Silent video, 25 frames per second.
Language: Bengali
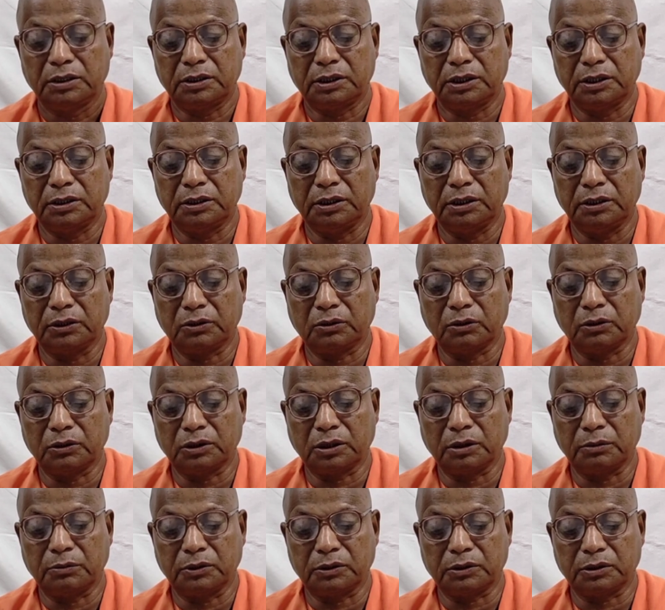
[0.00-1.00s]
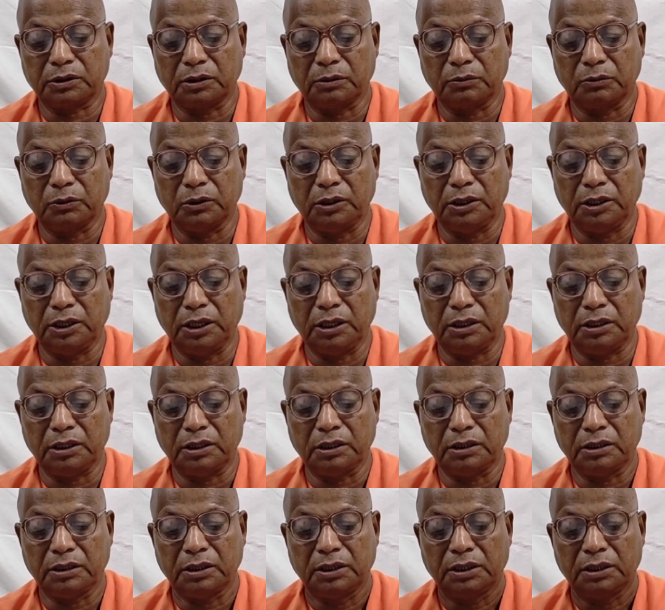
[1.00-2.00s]
সেই দিন কথাবার্তা বলিলেন
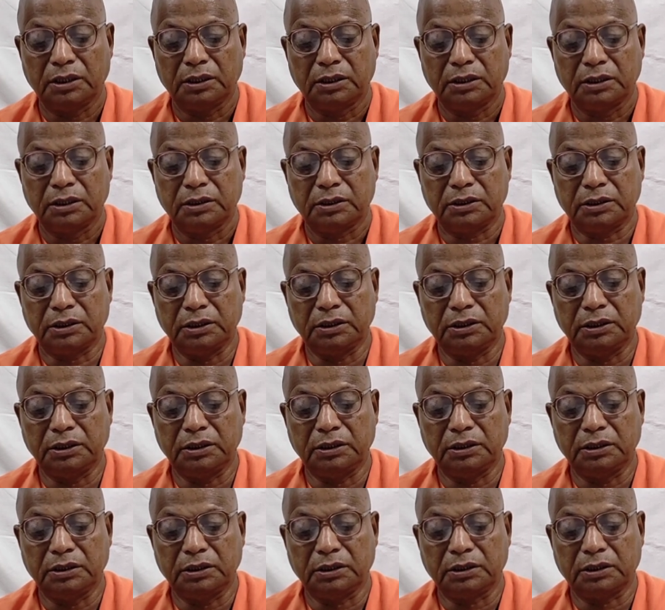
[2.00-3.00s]
সেদিন